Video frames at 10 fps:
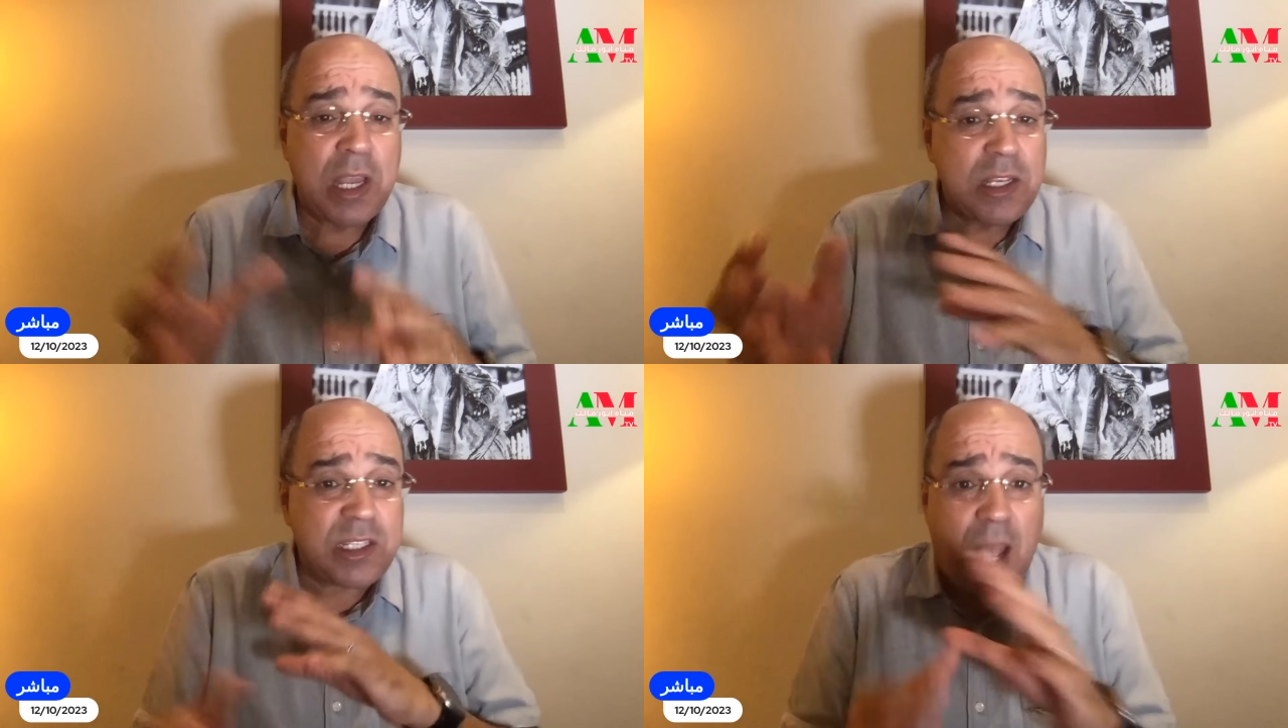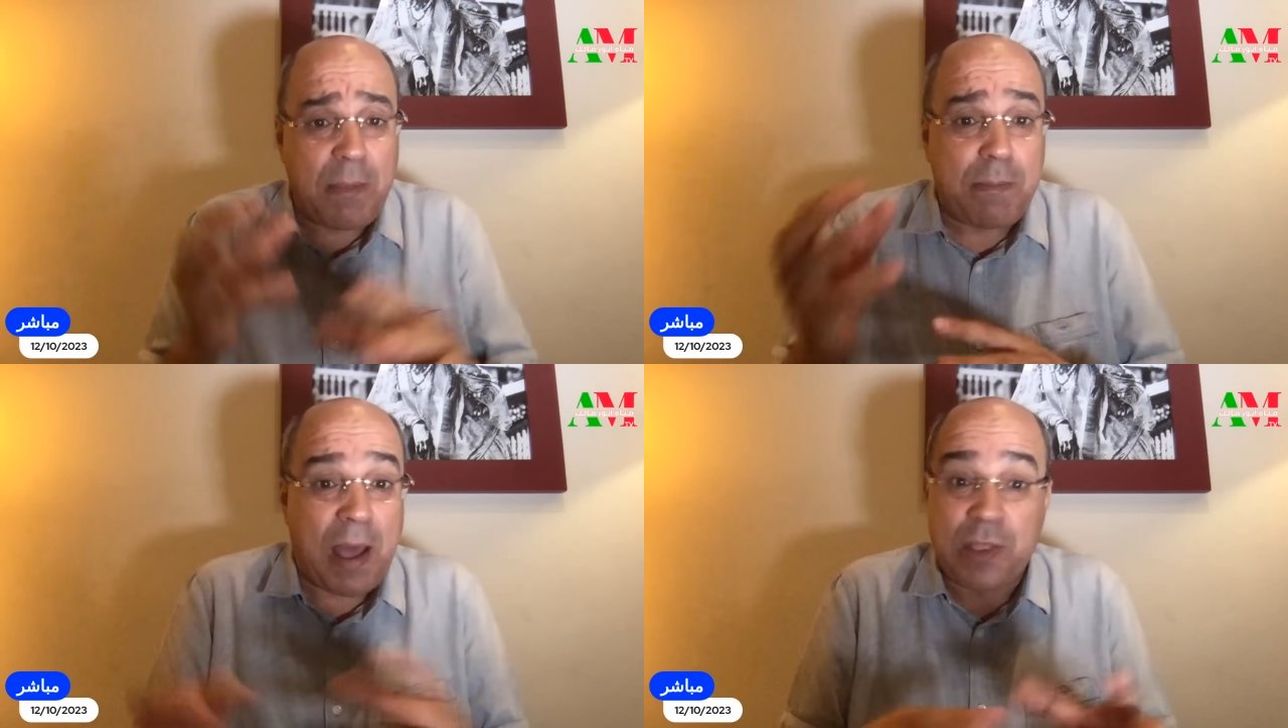
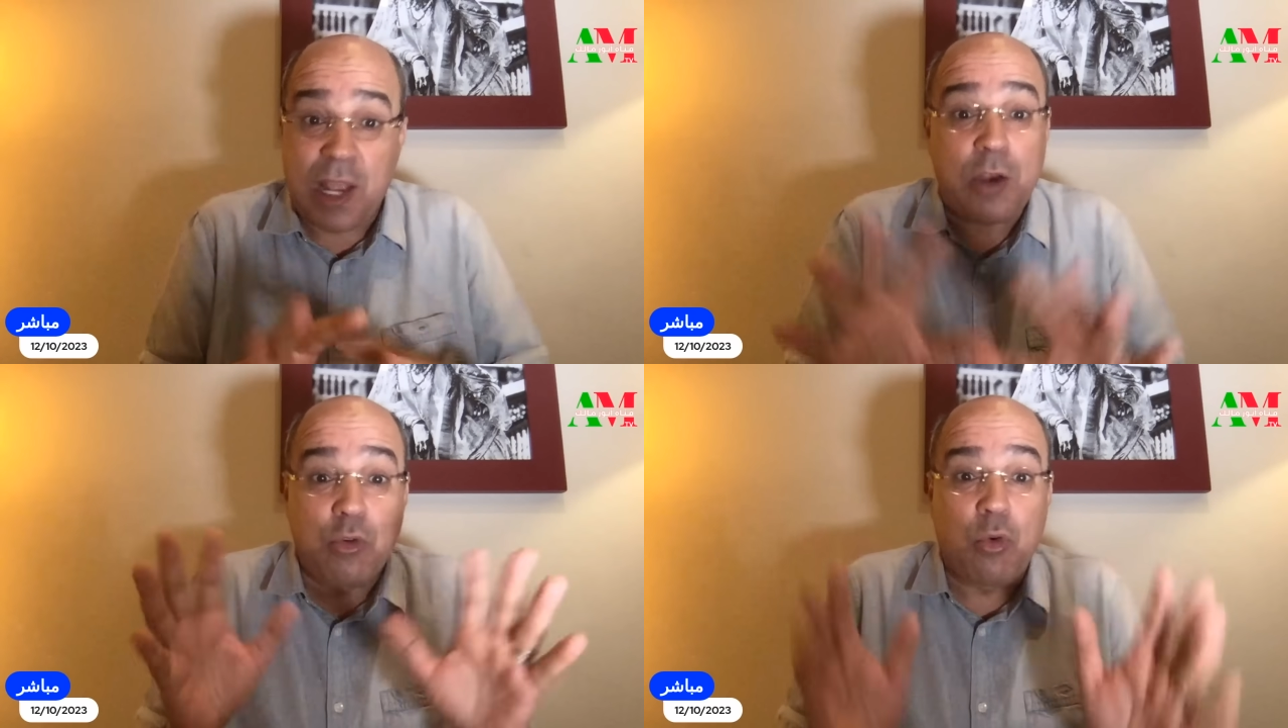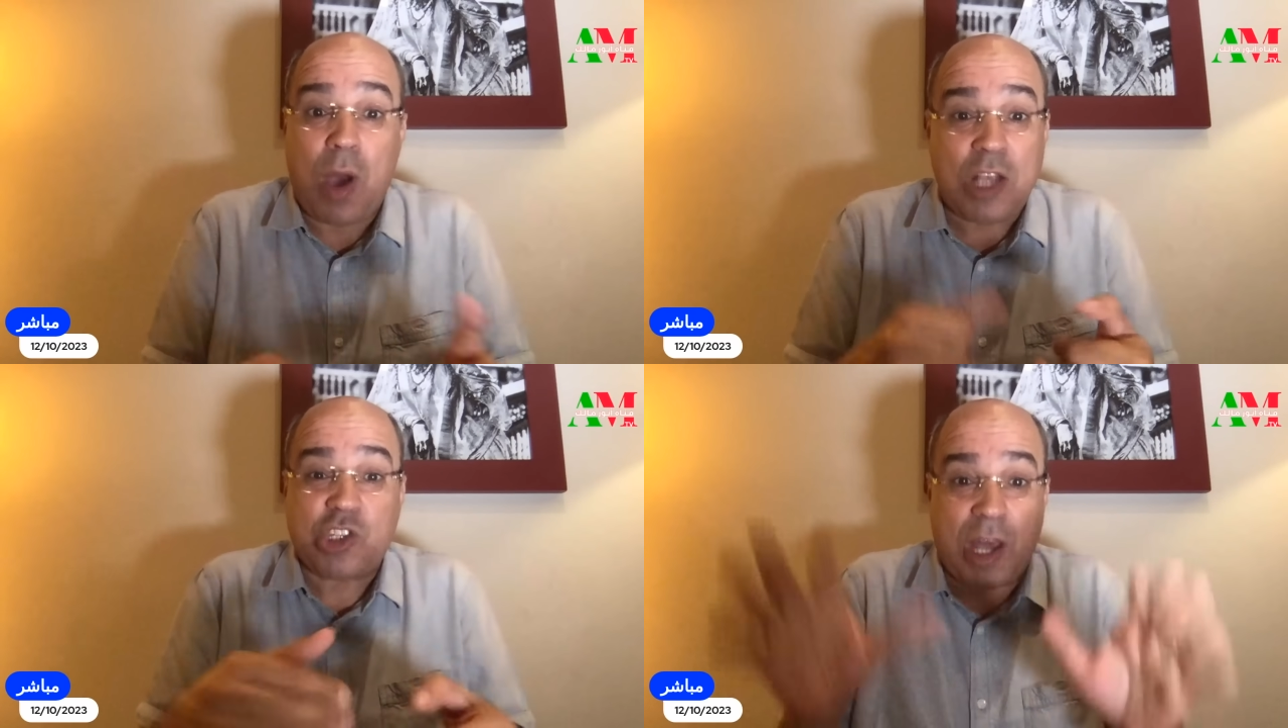استعمل بعض لانه
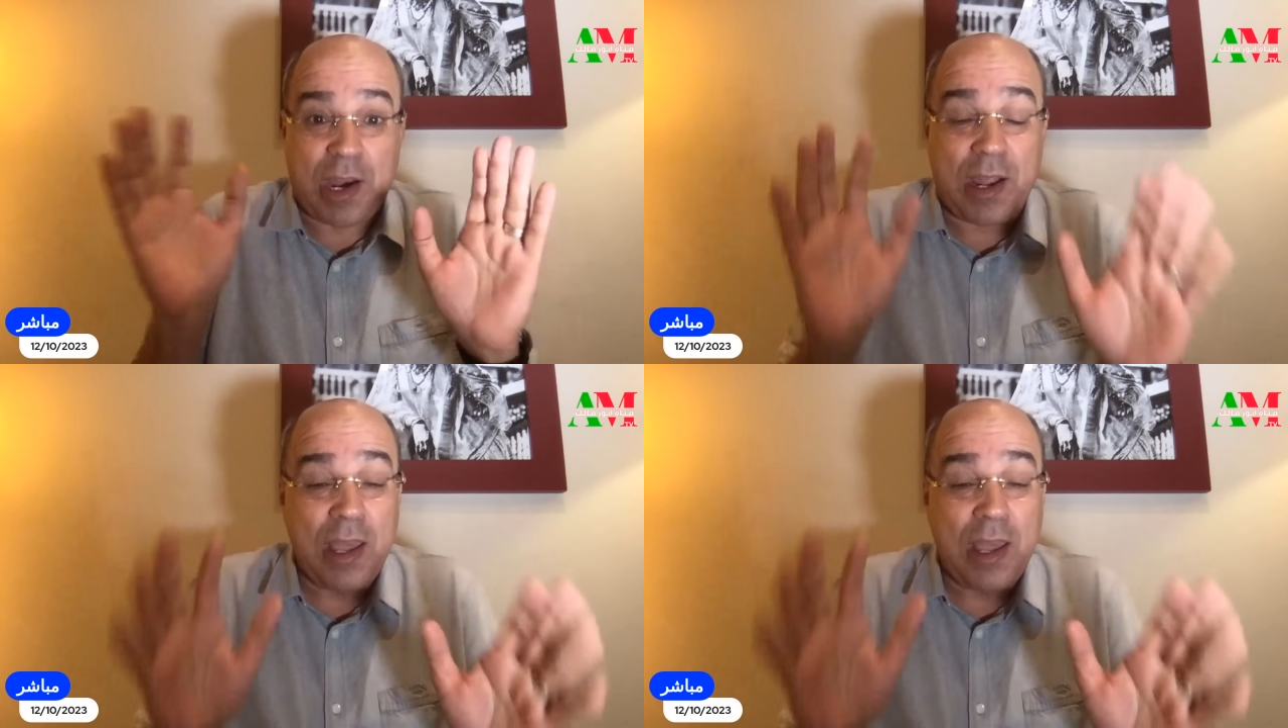اشهر